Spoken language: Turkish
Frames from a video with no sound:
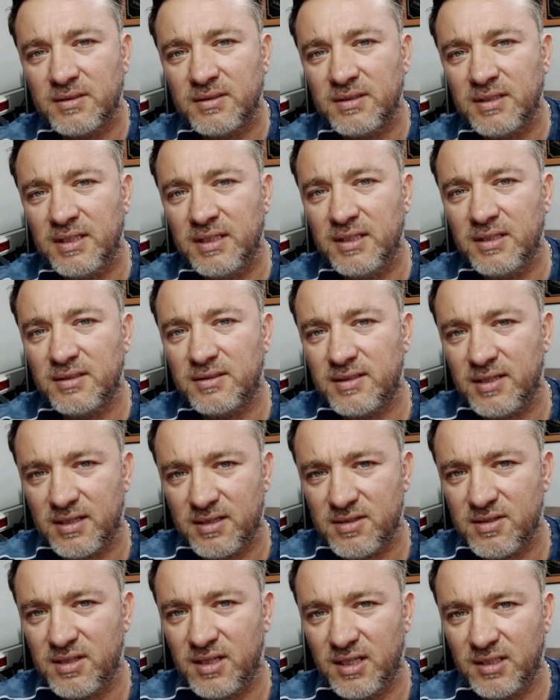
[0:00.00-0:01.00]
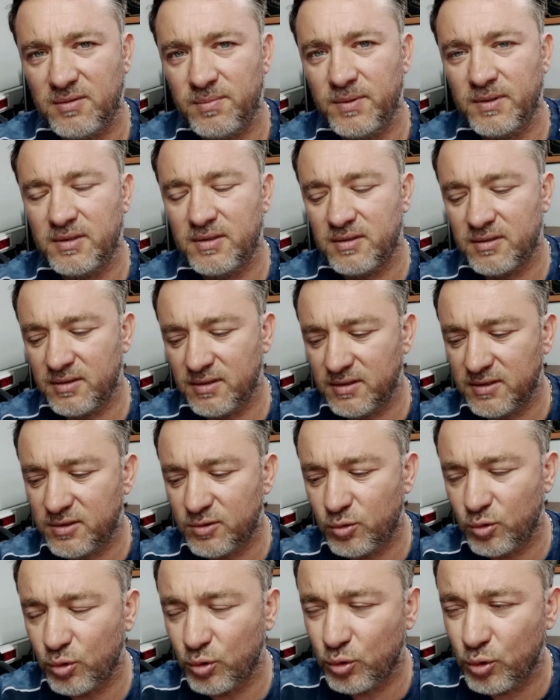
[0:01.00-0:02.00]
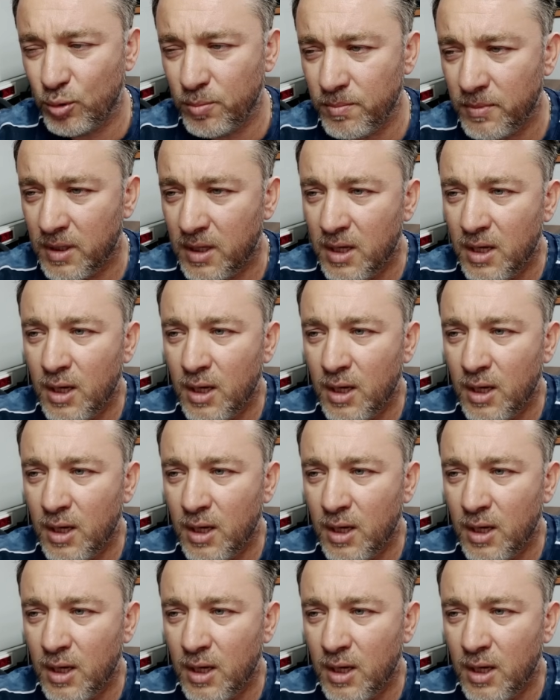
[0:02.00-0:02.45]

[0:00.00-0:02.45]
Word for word: neyi tercih etmelerini istiyordum.